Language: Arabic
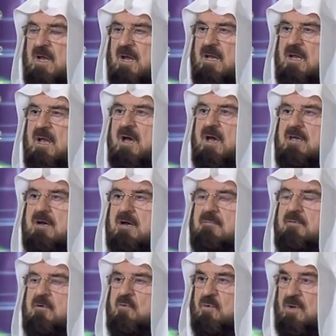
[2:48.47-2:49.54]
لا
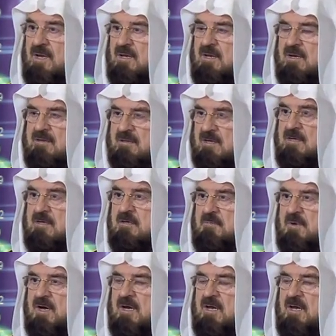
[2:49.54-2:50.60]
يقبل إلا طيبا